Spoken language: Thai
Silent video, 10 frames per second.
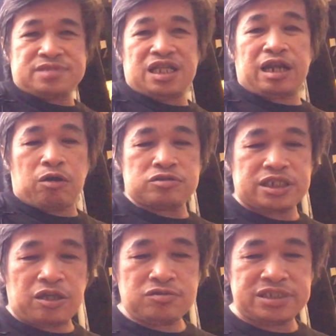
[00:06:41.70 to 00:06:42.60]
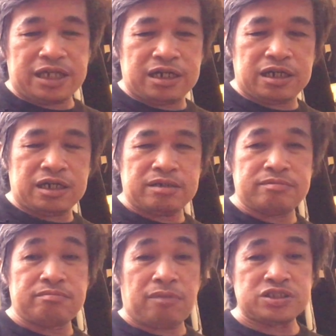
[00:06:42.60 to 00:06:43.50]
เราจะต้องเจอ
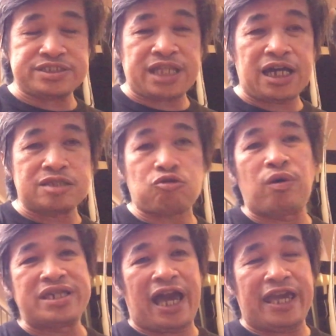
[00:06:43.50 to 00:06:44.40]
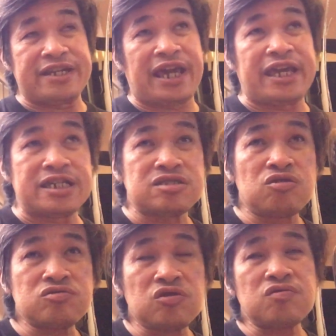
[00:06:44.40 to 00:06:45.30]
มอนสเตอร์ตัวใหญ่ใน
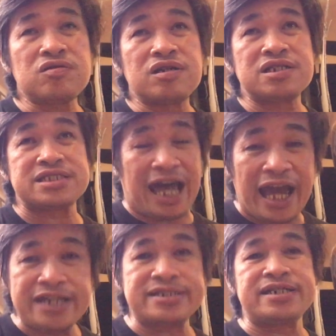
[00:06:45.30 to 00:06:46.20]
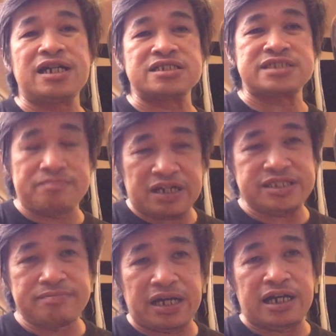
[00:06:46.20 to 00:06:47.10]
ทุกๆท้ายเรื่อง
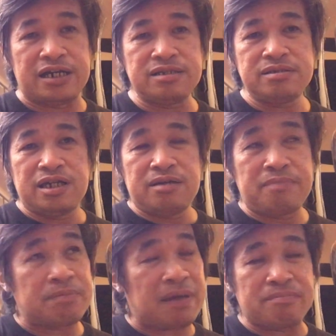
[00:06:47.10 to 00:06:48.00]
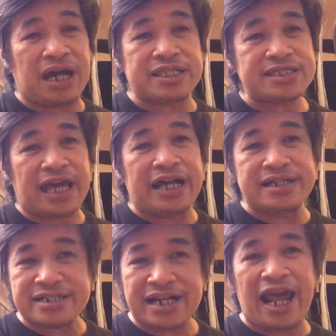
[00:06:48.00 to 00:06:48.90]
เสมอๆ มันเป็นมาตั้งแต่
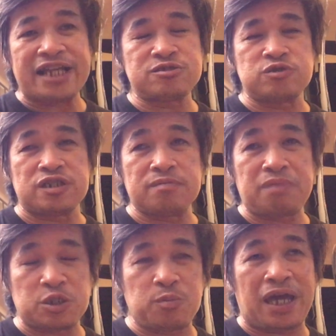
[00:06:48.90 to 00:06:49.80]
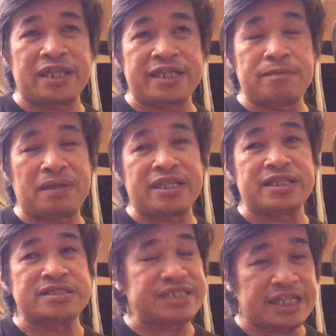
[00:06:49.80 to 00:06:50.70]
แรกจนถึงปัจจุบัน อันนี้เป็น
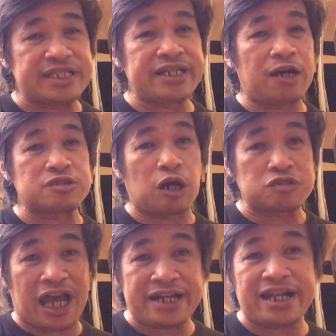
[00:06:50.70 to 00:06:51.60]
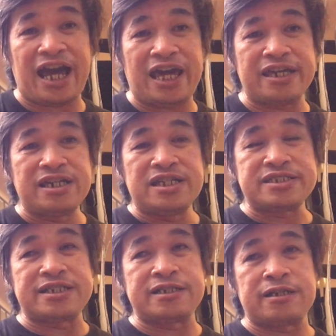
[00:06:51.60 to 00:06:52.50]
สิ่งที่เราเดาทางได้ ซึ่ง